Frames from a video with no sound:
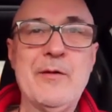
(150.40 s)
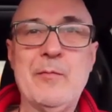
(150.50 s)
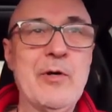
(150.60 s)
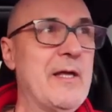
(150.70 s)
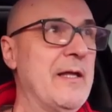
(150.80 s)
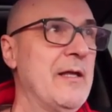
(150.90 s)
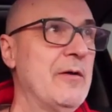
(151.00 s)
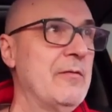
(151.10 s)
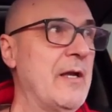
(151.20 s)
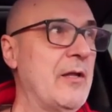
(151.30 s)
como que
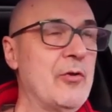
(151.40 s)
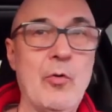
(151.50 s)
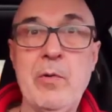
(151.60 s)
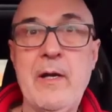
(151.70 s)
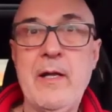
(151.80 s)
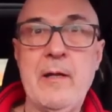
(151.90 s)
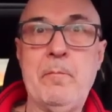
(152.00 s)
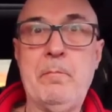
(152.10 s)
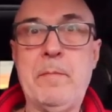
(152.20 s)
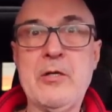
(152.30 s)
una doble
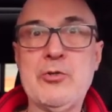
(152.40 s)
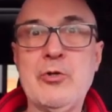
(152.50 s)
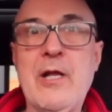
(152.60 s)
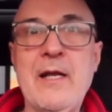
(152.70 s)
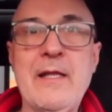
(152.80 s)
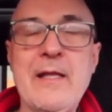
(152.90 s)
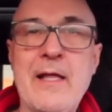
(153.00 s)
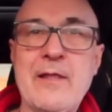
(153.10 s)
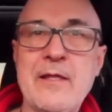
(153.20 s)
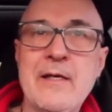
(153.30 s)

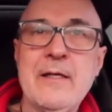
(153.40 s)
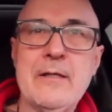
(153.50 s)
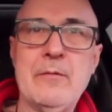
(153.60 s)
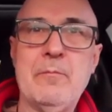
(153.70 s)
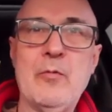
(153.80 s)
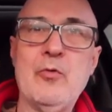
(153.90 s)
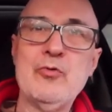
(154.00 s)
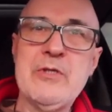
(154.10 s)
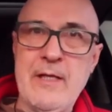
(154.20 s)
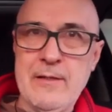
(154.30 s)
personalidad
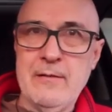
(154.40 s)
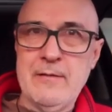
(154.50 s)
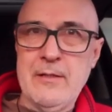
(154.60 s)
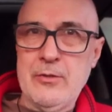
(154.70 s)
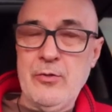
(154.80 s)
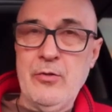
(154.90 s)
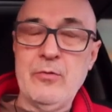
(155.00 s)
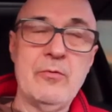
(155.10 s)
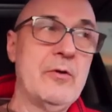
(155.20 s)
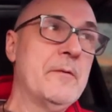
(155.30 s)
luchando dentro de
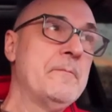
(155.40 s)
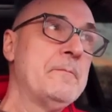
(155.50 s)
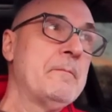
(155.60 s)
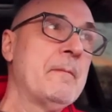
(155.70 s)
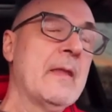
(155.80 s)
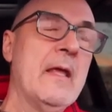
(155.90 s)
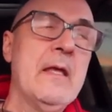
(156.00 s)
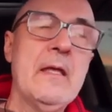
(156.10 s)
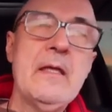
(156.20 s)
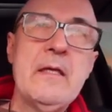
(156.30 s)
uno.
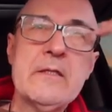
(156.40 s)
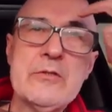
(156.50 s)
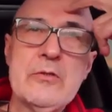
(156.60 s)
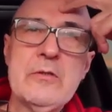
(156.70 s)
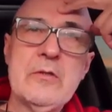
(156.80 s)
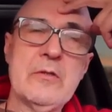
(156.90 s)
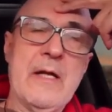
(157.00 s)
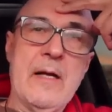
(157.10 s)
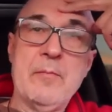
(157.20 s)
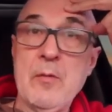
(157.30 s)
Y esto,
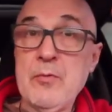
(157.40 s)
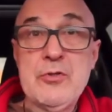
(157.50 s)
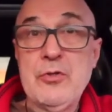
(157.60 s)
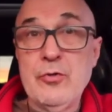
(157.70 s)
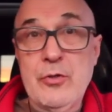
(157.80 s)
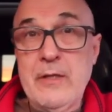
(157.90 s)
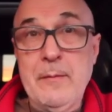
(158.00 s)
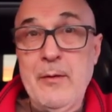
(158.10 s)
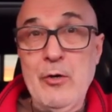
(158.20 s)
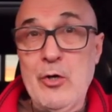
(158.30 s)
a propósito de que te
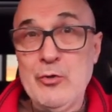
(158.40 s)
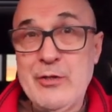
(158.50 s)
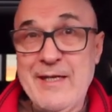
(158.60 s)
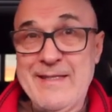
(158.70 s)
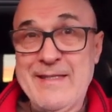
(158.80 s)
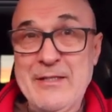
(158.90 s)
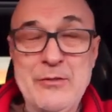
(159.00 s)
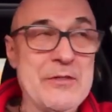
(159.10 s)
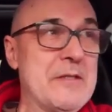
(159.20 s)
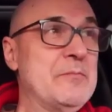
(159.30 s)
vengo a contar estas
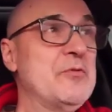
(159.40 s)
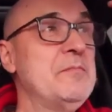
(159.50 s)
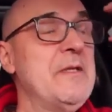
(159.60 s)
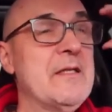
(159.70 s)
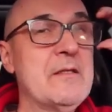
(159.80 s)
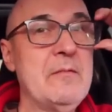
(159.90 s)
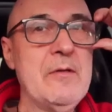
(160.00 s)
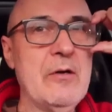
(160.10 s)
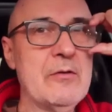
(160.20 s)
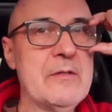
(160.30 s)
cosas, pues mira, te lo
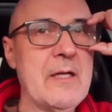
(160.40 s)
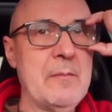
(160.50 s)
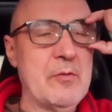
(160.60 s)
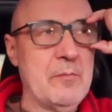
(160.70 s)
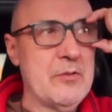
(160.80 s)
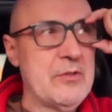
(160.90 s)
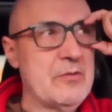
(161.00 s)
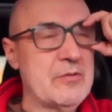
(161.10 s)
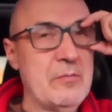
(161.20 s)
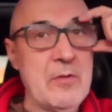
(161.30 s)
vengo a contar a
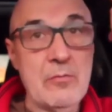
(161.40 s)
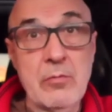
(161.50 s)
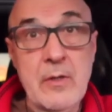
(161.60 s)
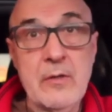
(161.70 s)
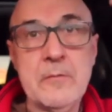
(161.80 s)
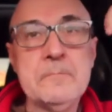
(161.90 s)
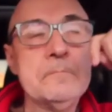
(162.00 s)
propósito, se me ha ocurrido,